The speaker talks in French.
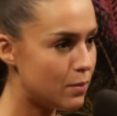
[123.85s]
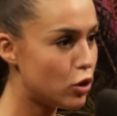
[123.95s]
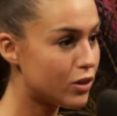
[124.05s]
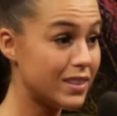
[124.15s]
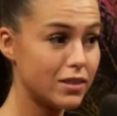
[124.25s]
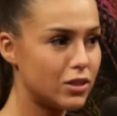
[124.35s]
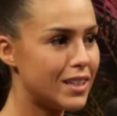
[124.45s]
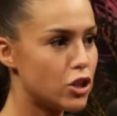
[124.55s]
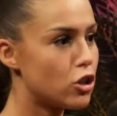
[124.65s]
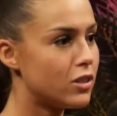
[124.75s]
Puis là,
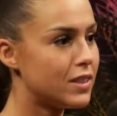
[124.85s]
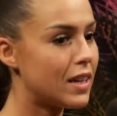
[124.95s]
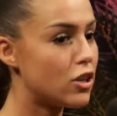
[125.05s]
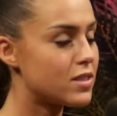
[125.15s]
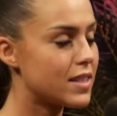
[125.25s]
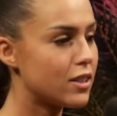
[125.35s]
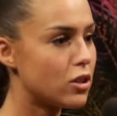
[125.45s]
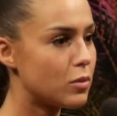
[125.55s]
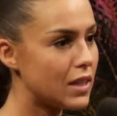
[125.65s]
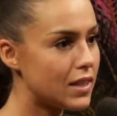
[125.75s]
déjà, t'es dans le stade
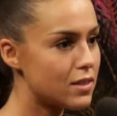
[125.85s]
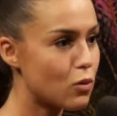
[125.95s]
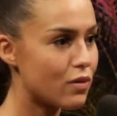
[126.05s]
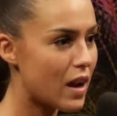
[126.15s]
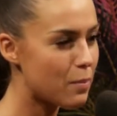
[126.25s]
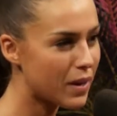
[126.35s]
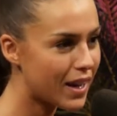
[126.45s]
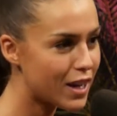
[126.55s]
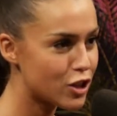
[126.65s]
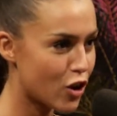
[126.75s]
comme, OK, qu'est-ce qu'on fait
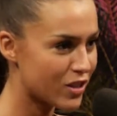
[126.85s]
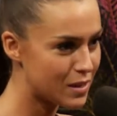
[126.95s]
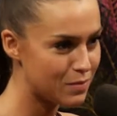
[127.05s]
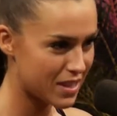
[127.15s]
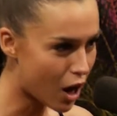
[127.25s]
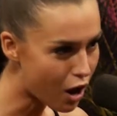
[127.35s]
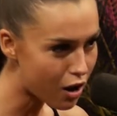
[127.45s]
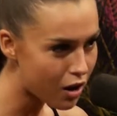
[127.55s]
après? Genre, c'est bizarre.